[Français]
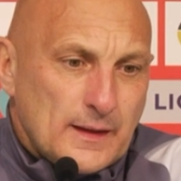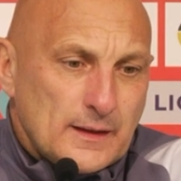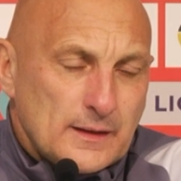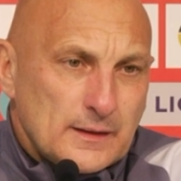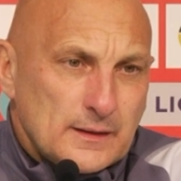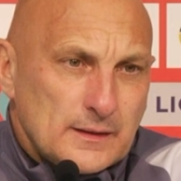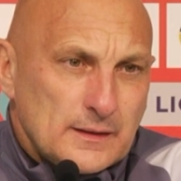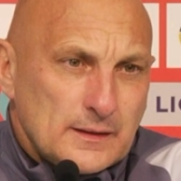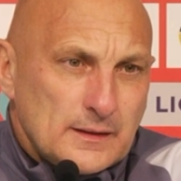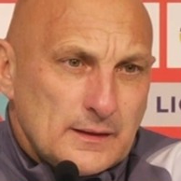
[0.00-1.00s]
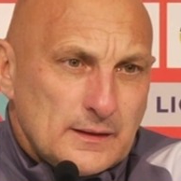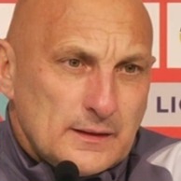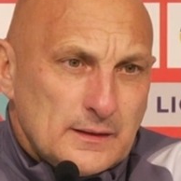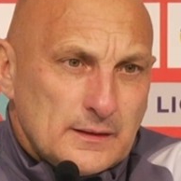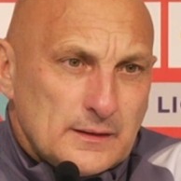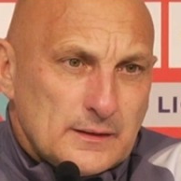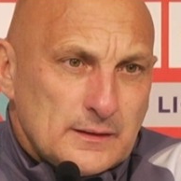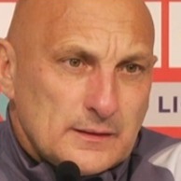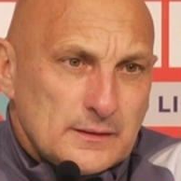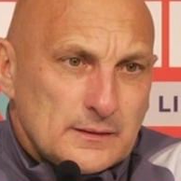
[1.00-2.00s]
L'équipe reçoit Amiens, une équipe
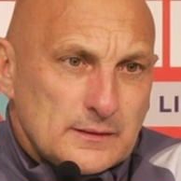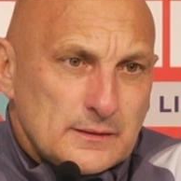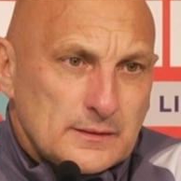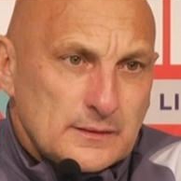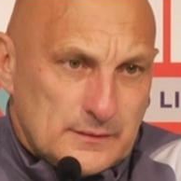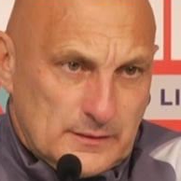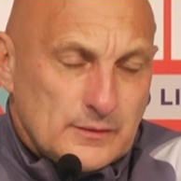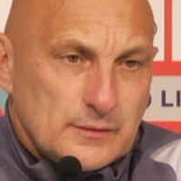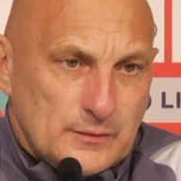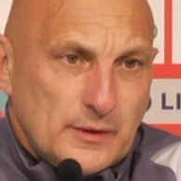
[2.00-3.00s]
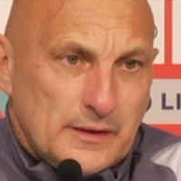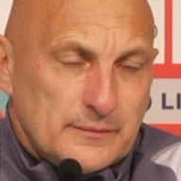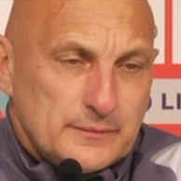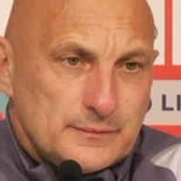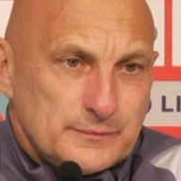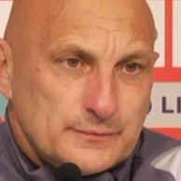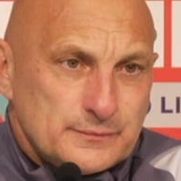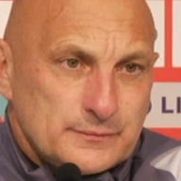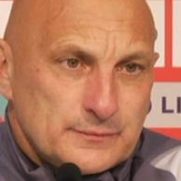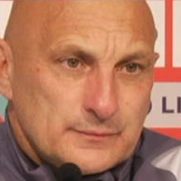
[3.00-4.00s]
aussi solide qu'elle, hein, finalement.
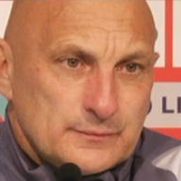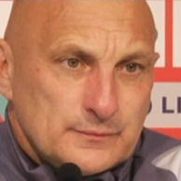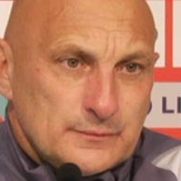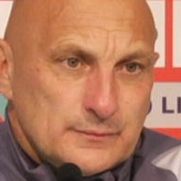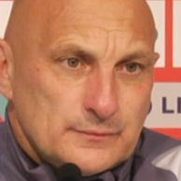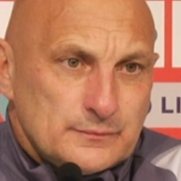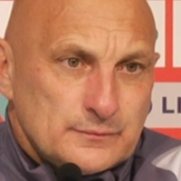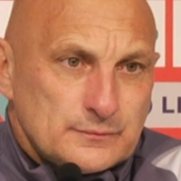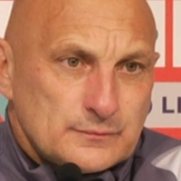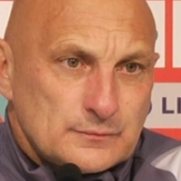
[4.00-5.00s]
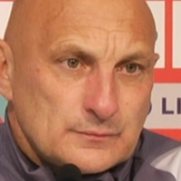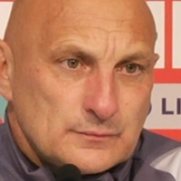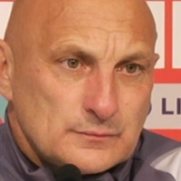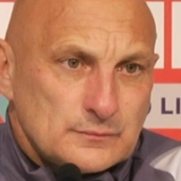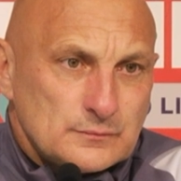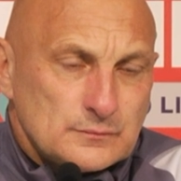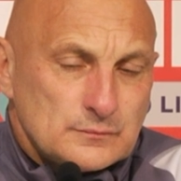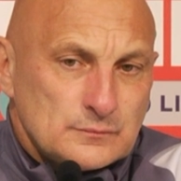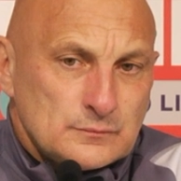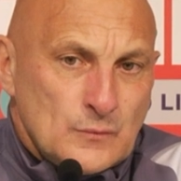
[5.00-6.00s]
à quel match tu t'attends
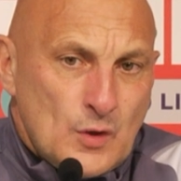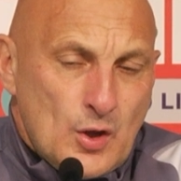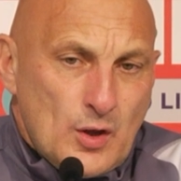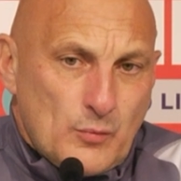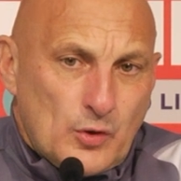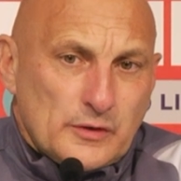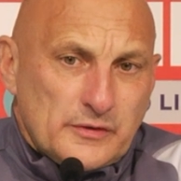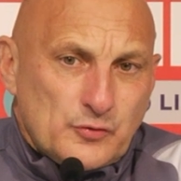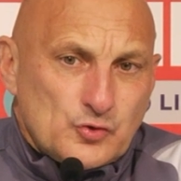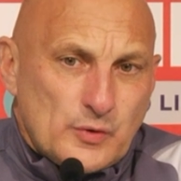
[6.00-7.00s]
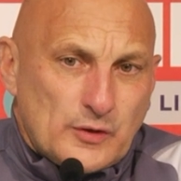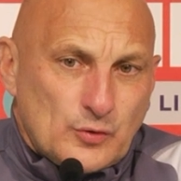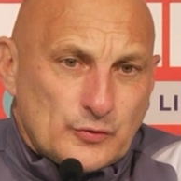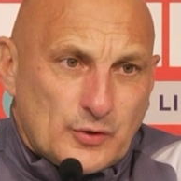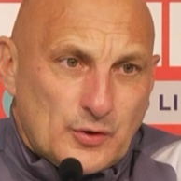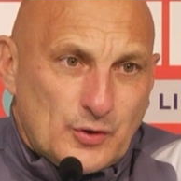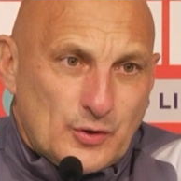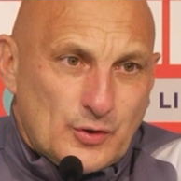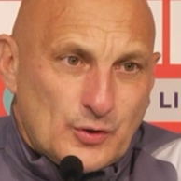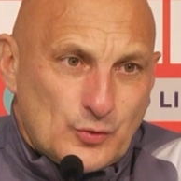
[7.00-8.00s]
bon, On les a vus
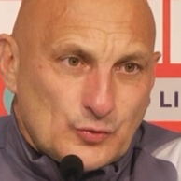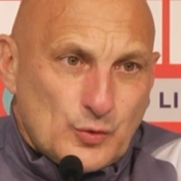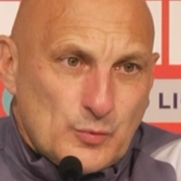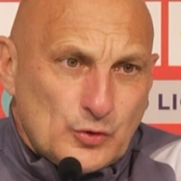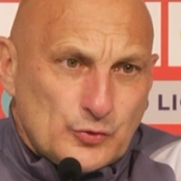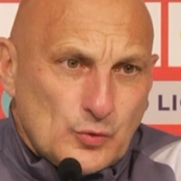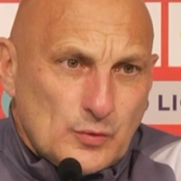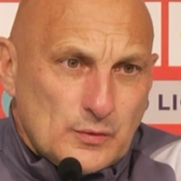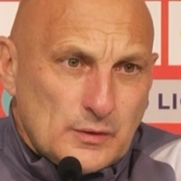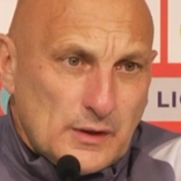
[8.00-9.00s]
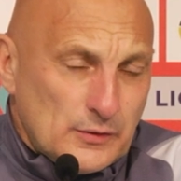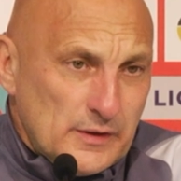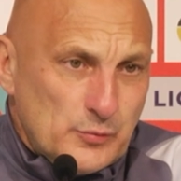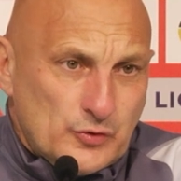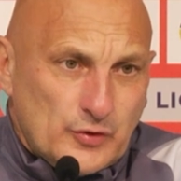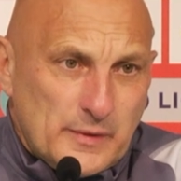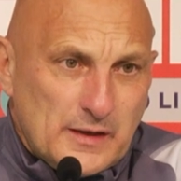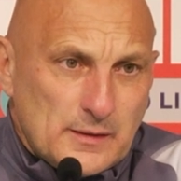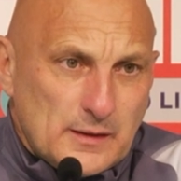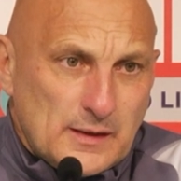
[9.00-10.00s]
contre, contre Bordeaux là en début de
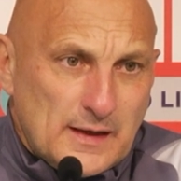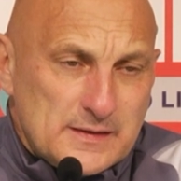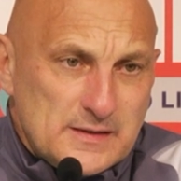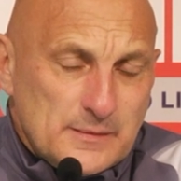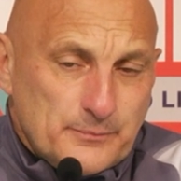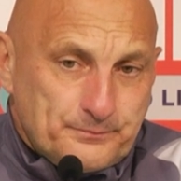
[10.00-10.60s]
semaine, euh, lundi.